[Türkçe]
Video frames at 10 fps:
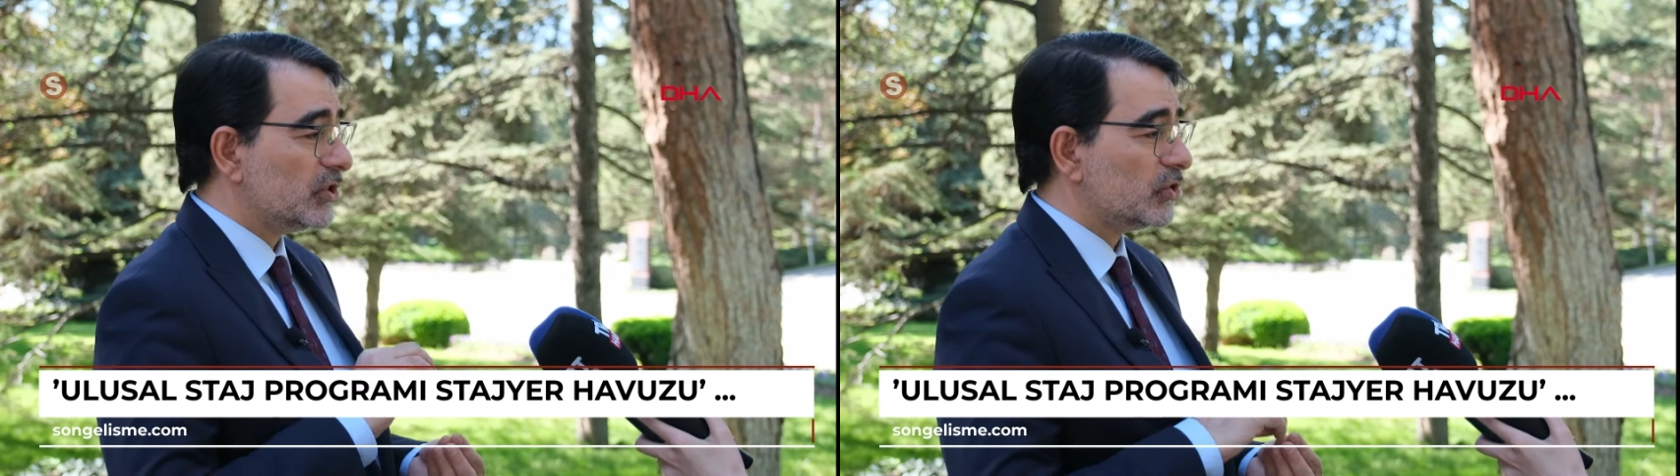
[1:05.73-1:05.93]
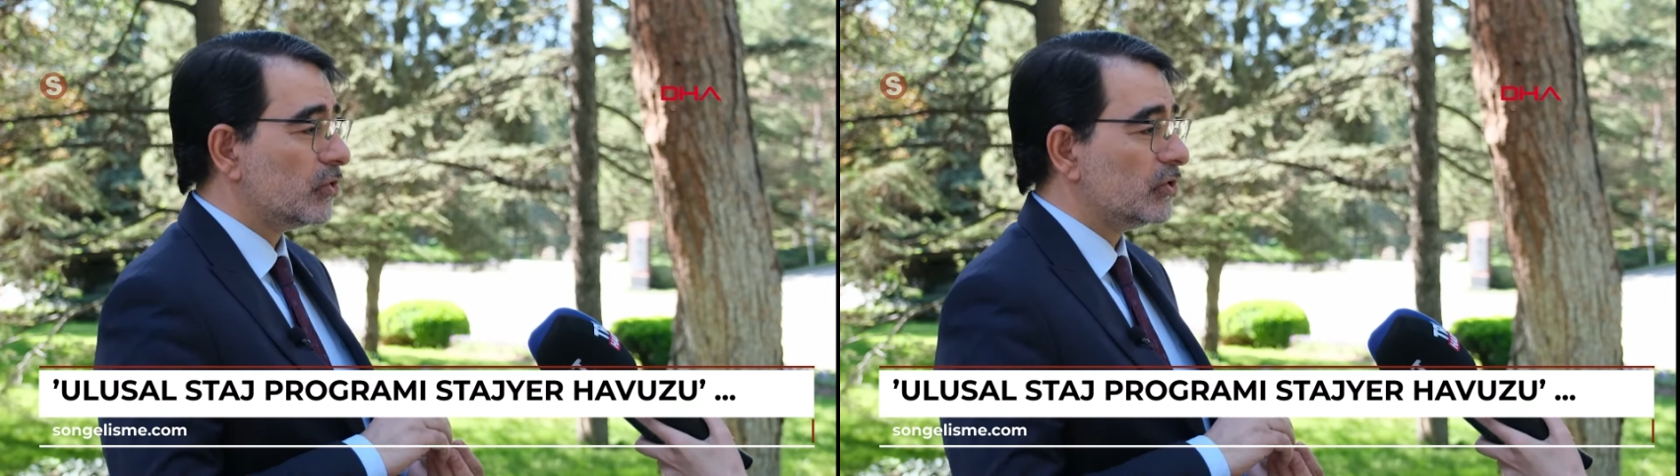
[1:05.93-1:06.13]

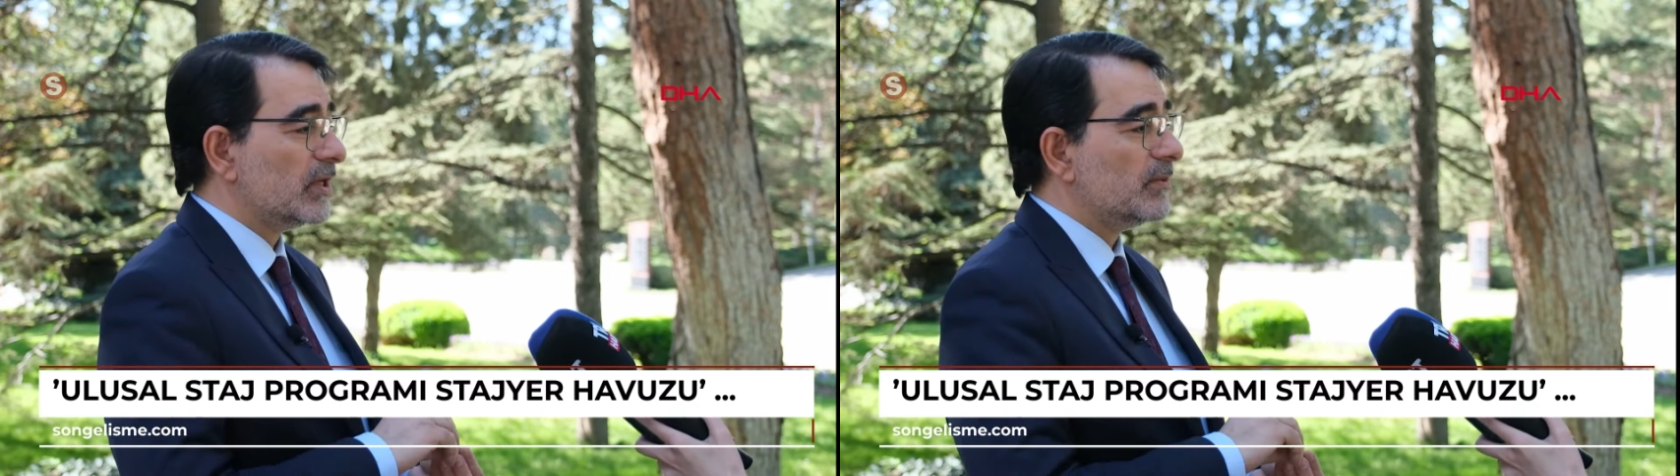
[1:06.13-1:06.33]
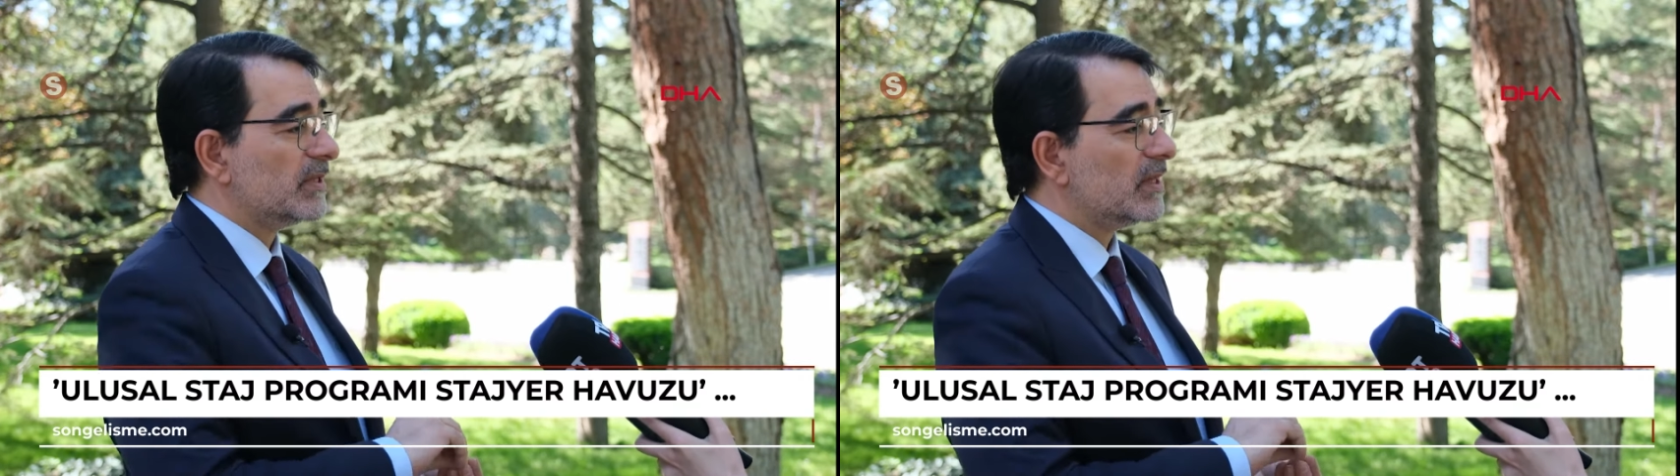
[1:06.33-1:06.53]
iş
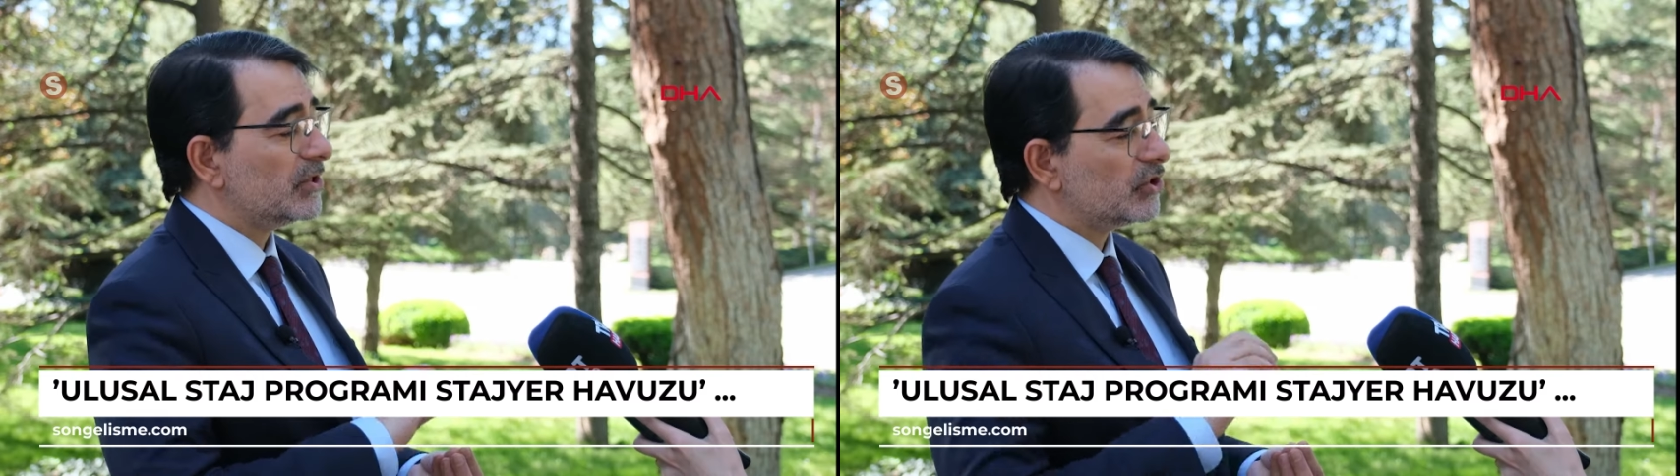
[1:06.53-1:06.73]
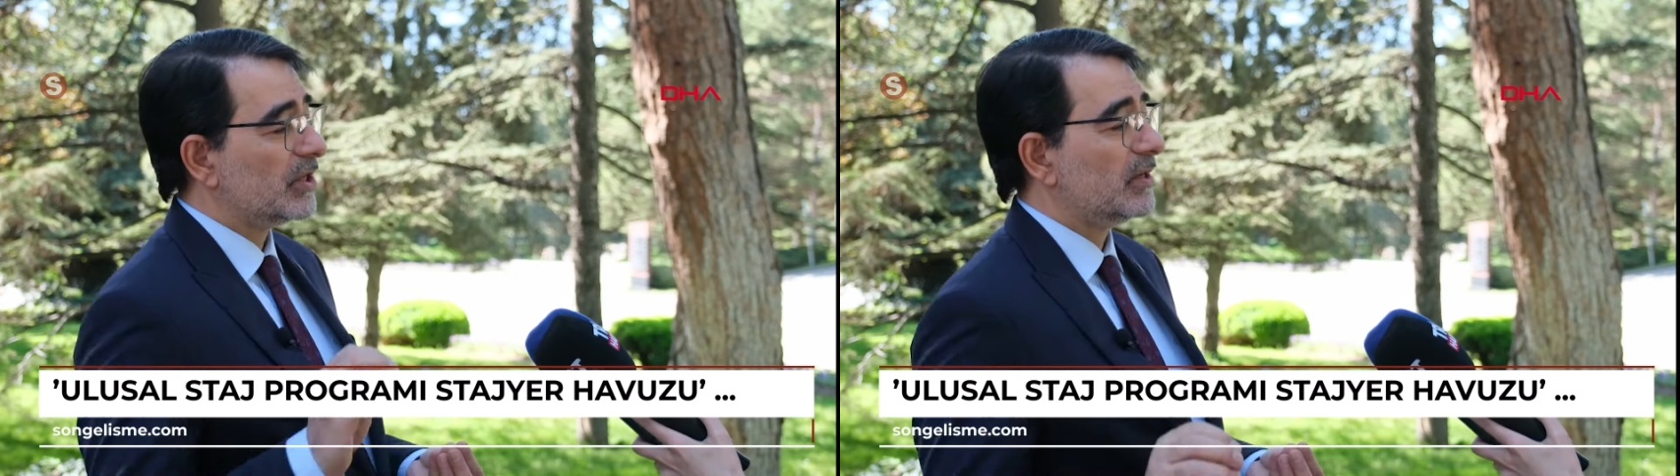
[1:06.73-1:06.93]
gölgelemeden
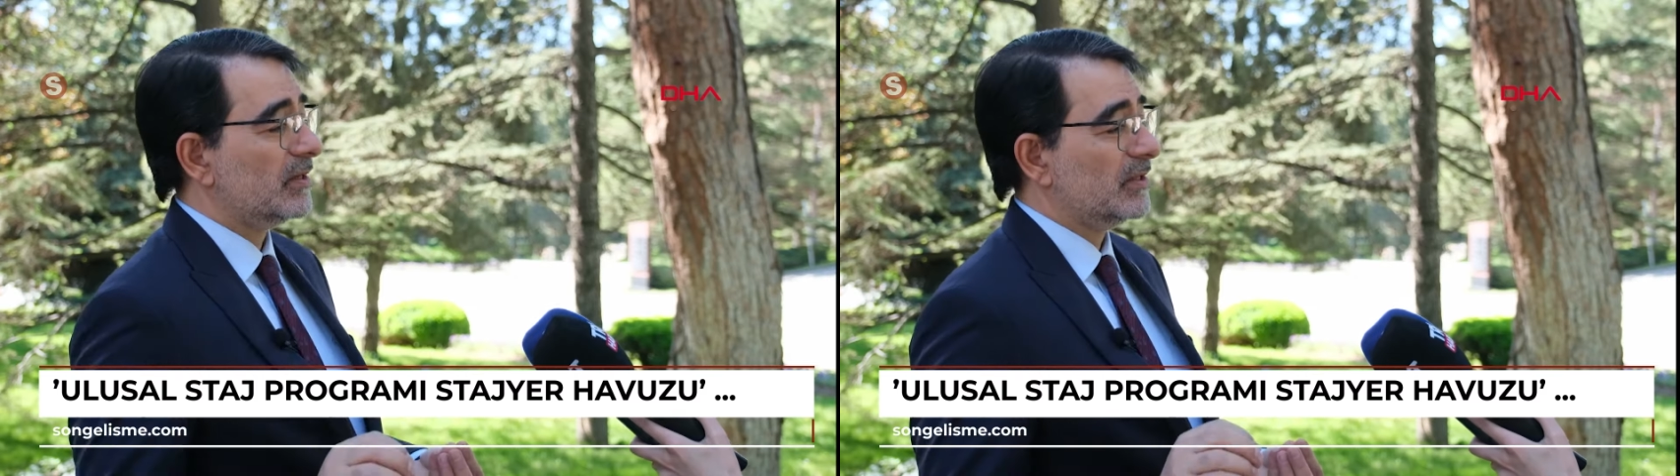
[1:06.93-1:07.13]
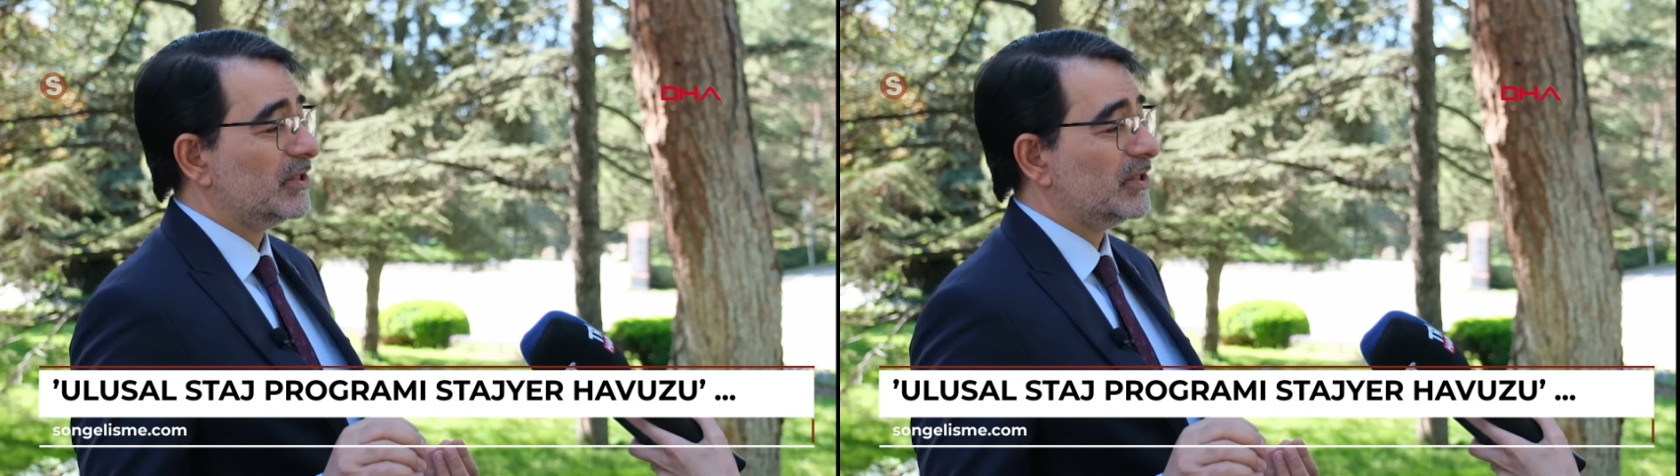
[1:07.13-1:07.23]
işe